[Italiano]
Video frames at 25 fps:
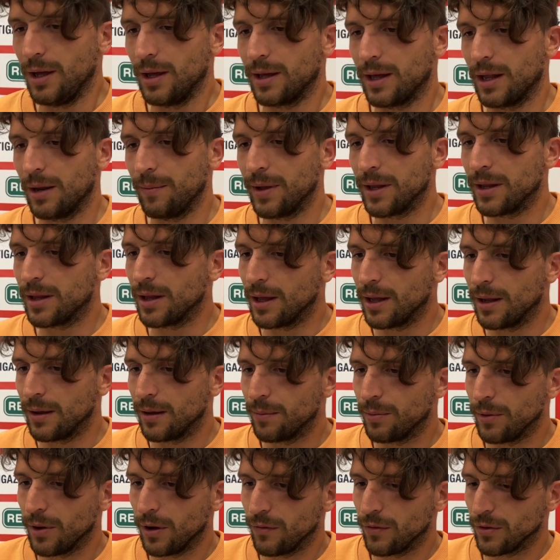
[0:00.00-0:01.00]
Chiaramente
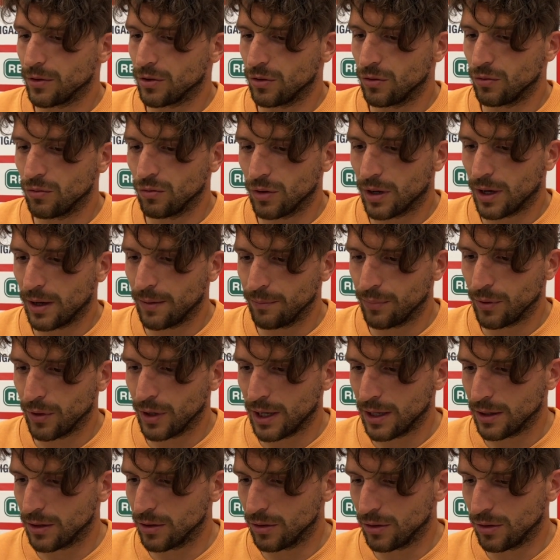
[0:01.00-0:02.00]
i playoff sono un
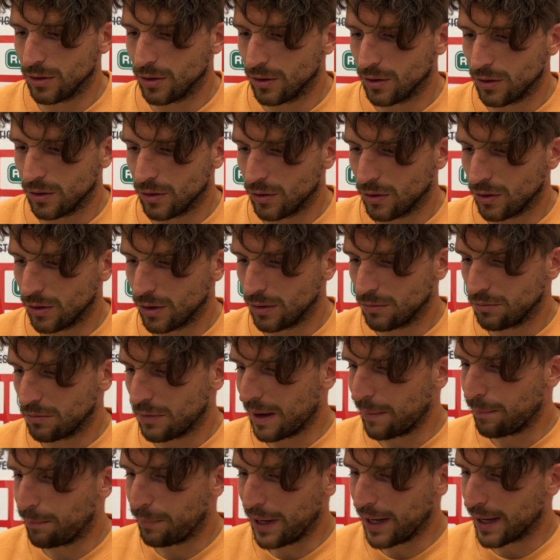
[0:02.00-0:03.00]
campionato
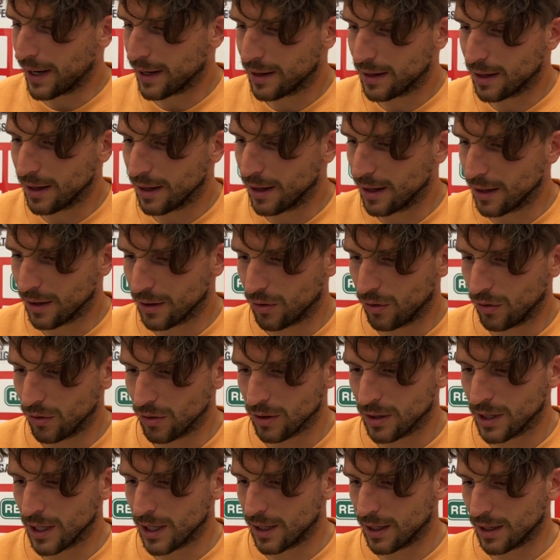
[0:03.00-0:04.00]
a parte,
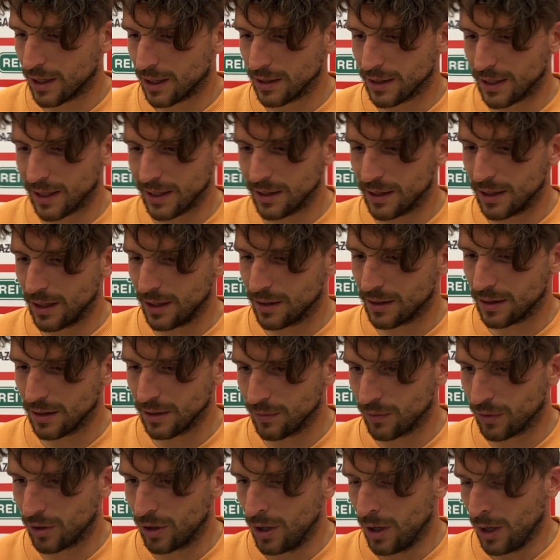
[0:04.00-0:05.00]
conta
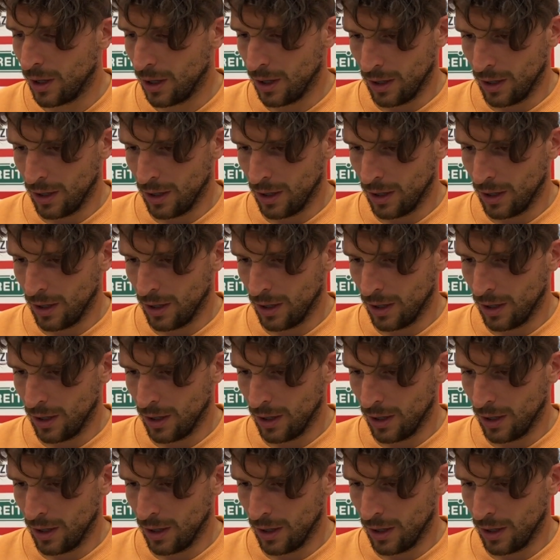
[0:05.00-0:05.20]
tantissimo